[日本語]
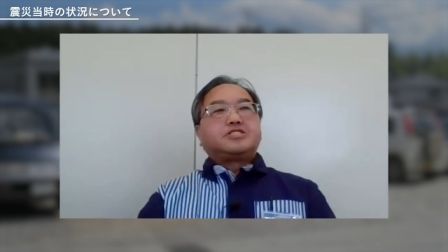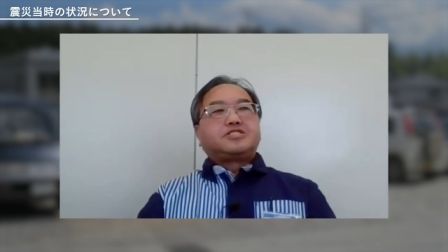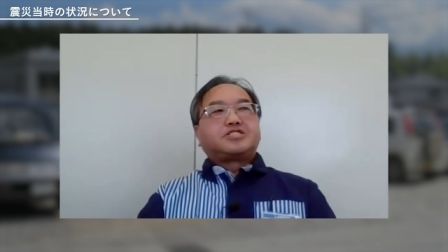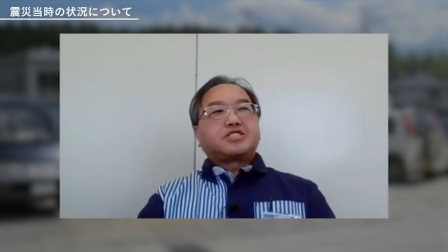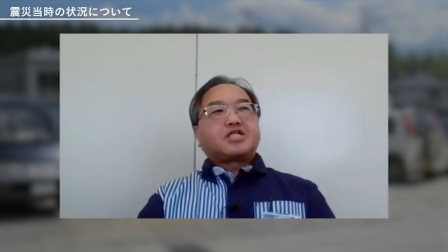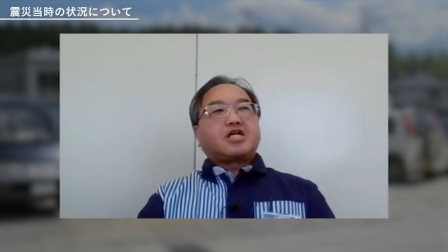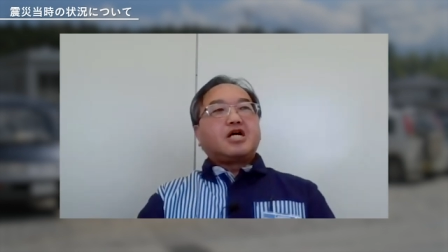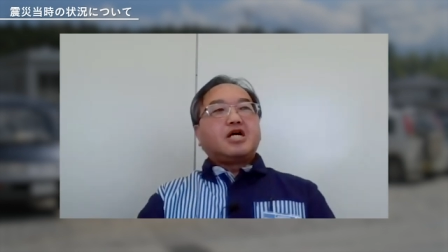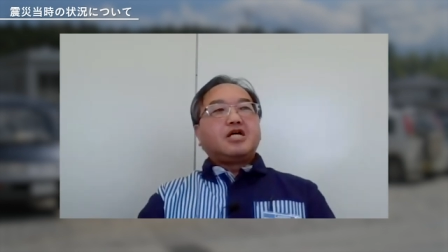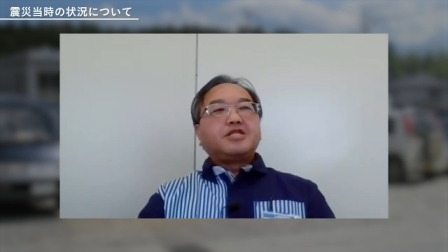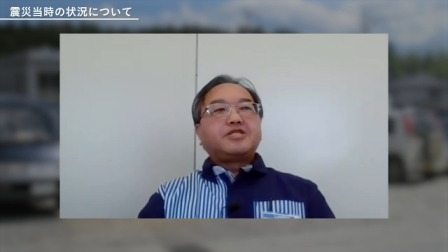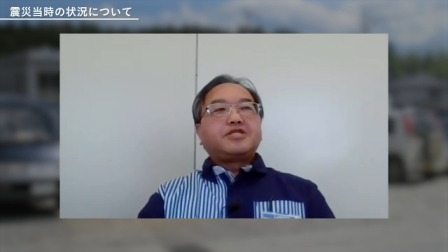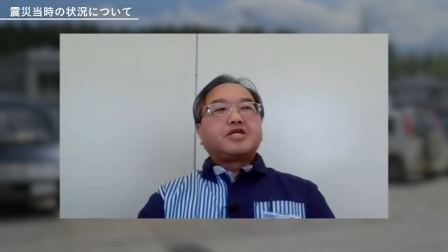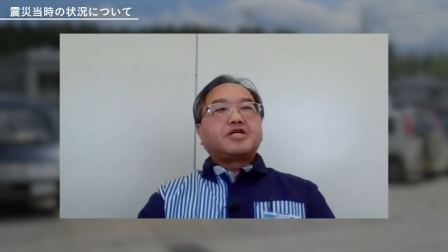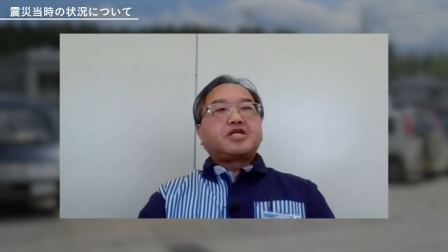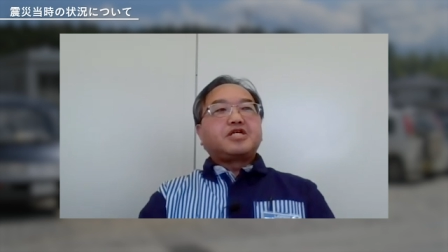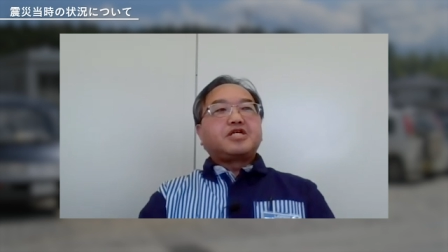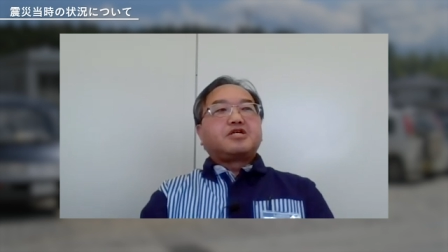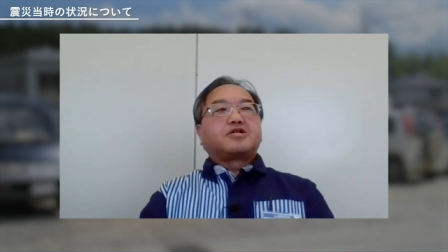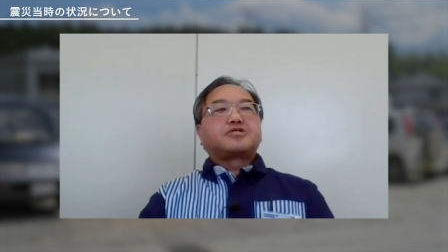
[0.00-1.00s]
時間
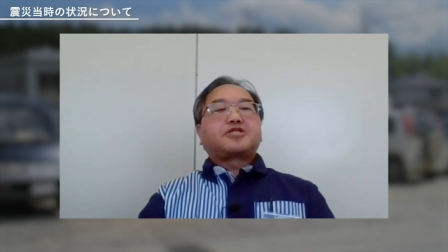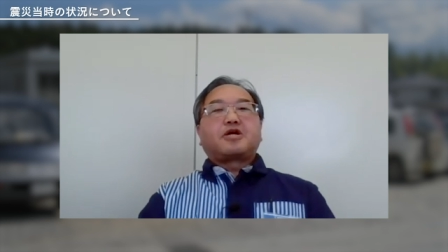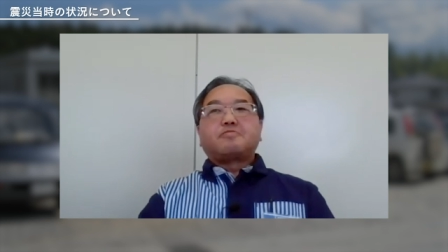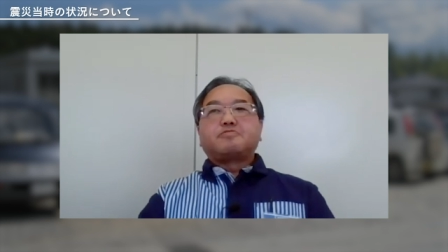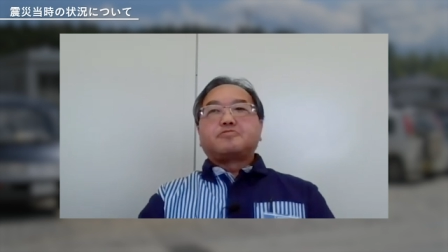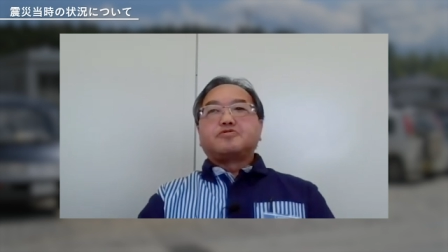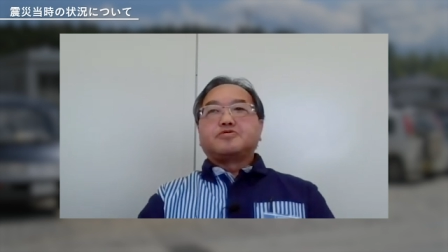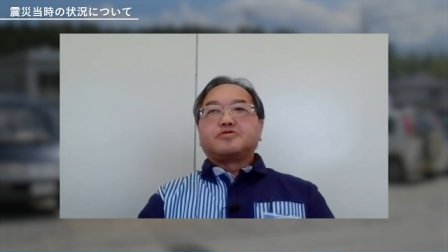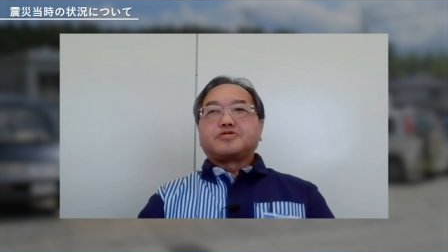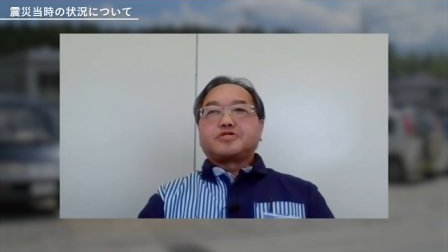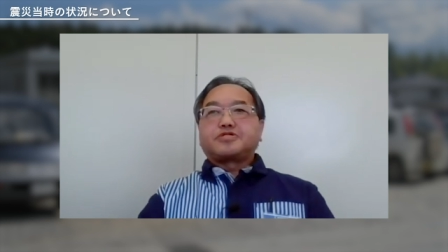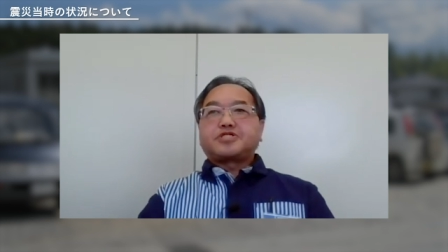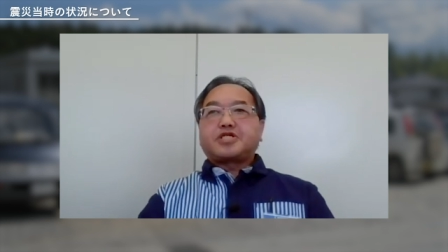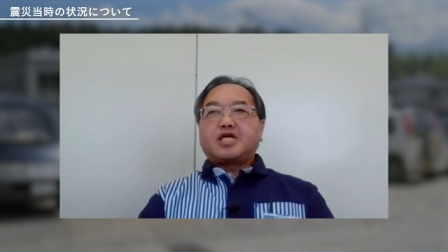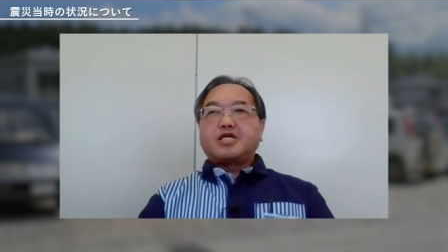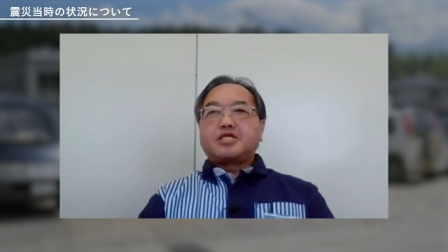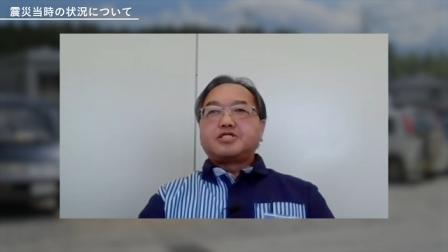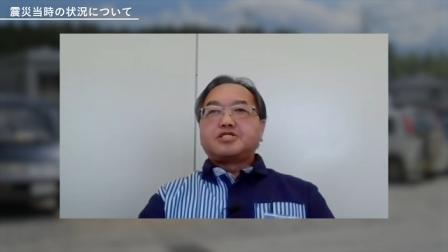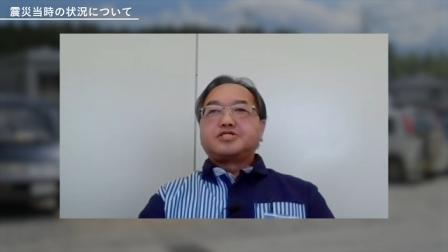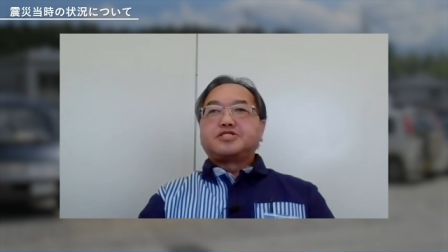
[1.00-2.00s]
的には多分
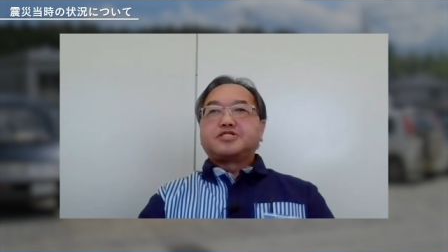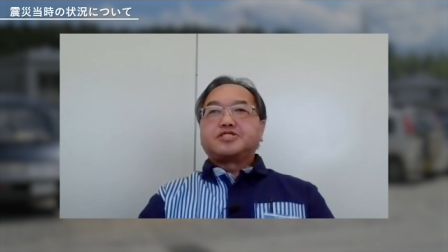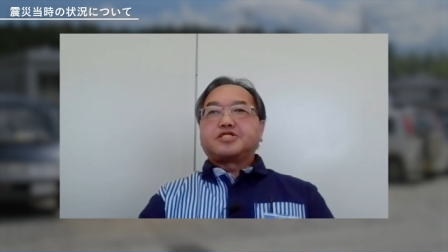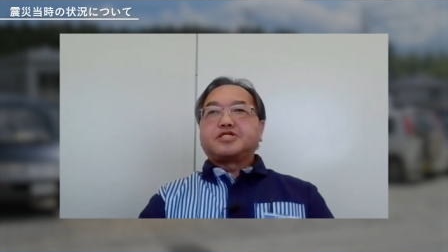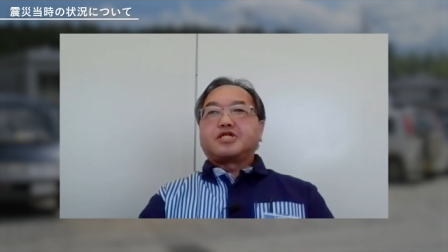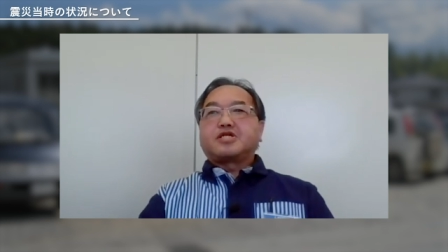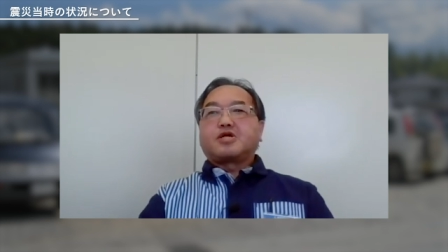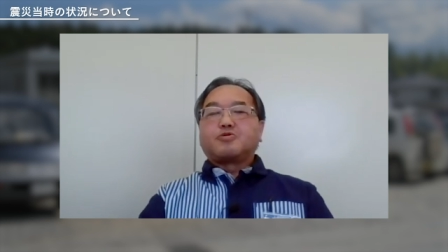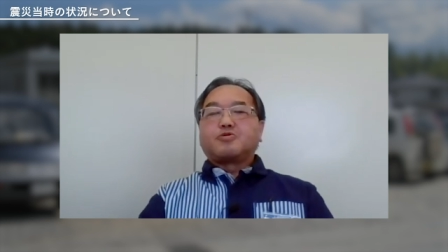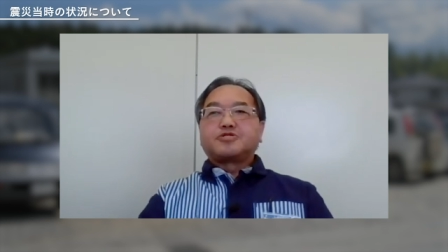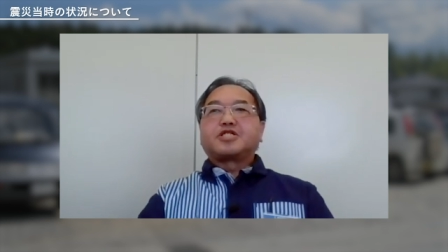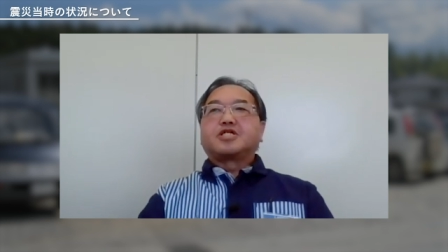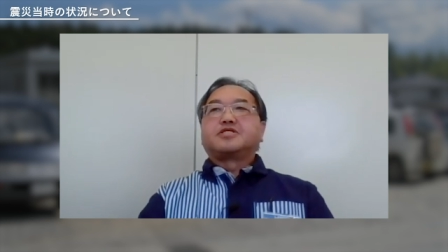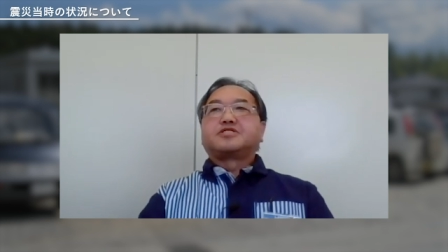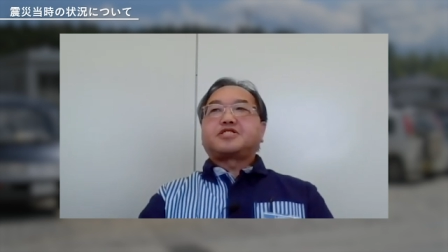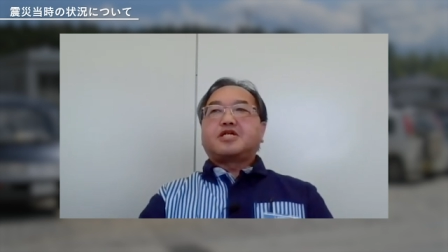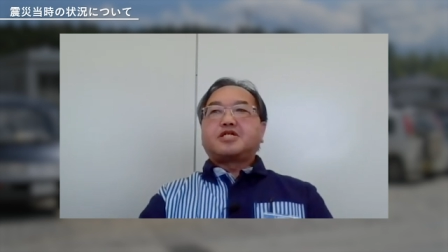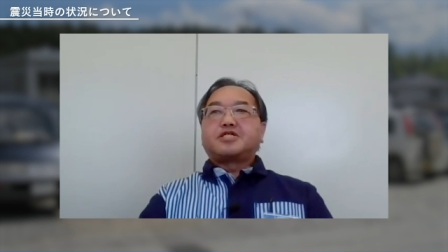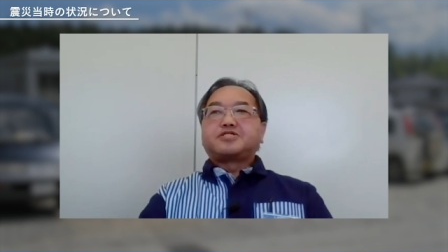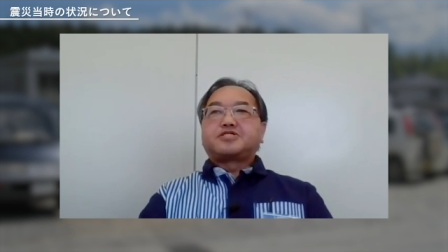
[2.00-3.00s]
3時午前
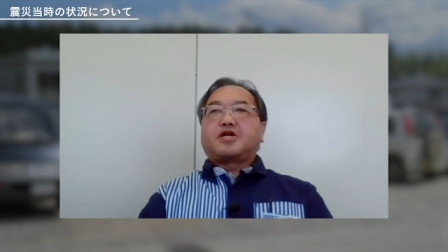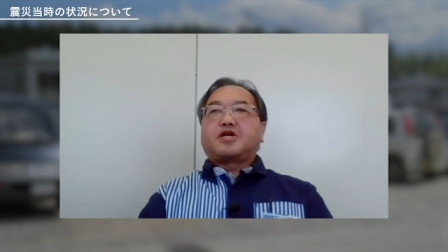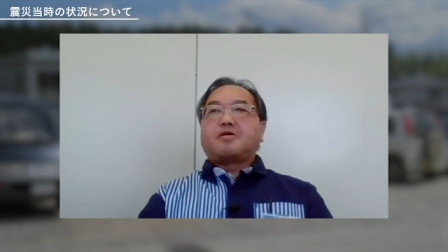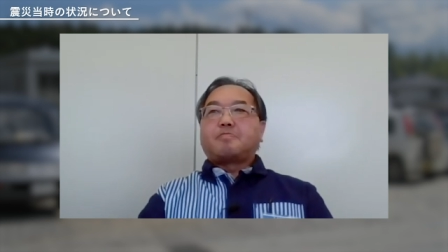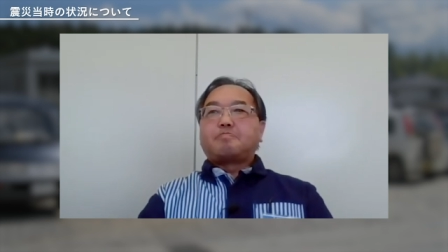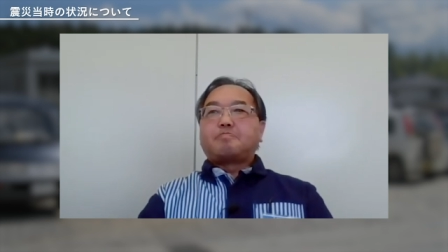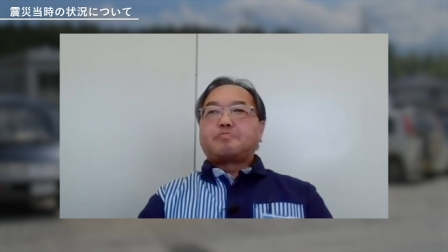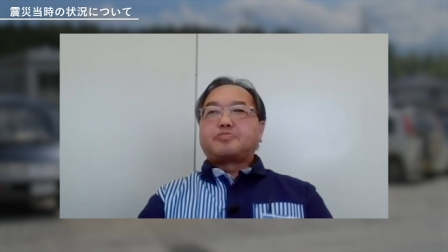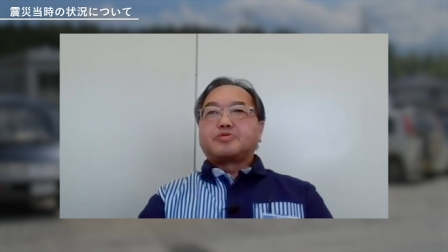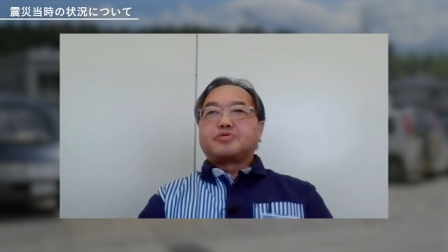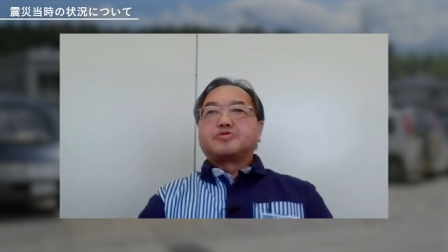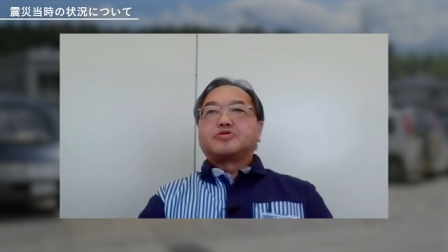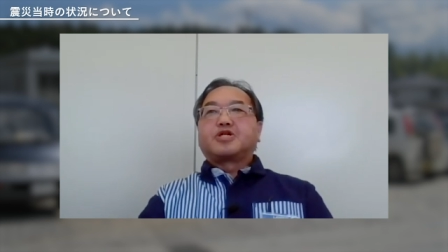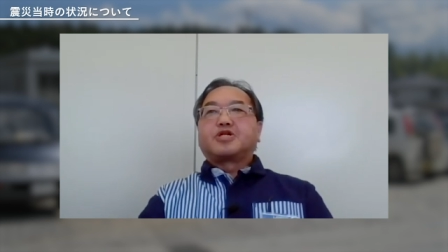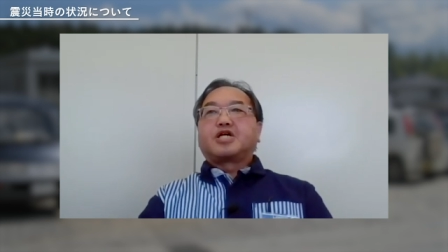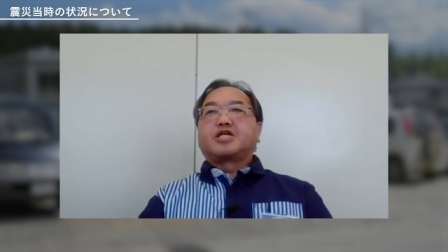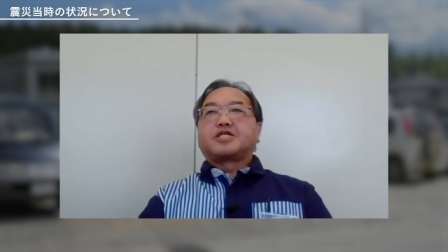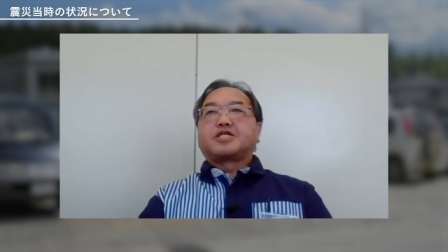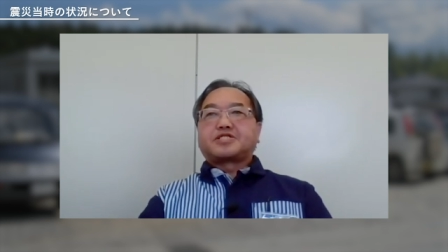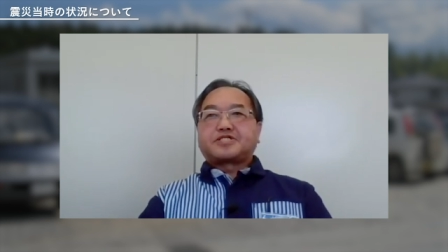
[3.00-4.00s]
3時8分ぐ
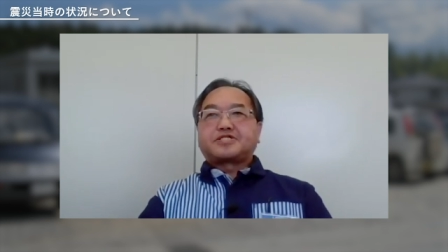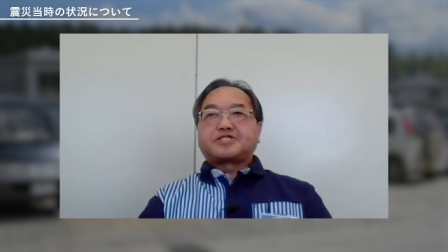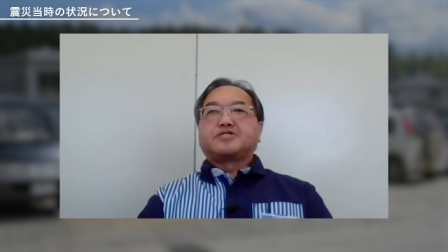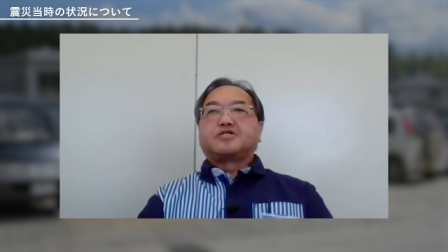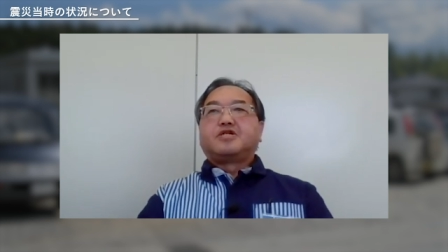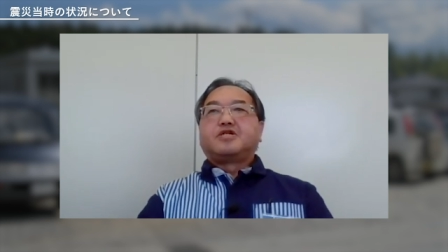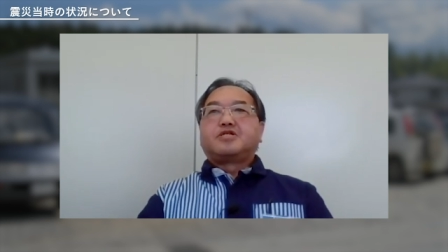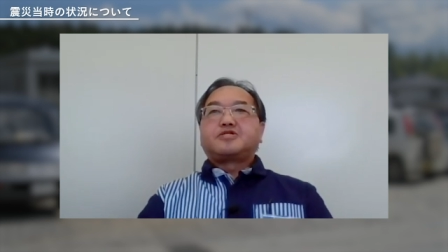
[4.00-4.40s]
らいです。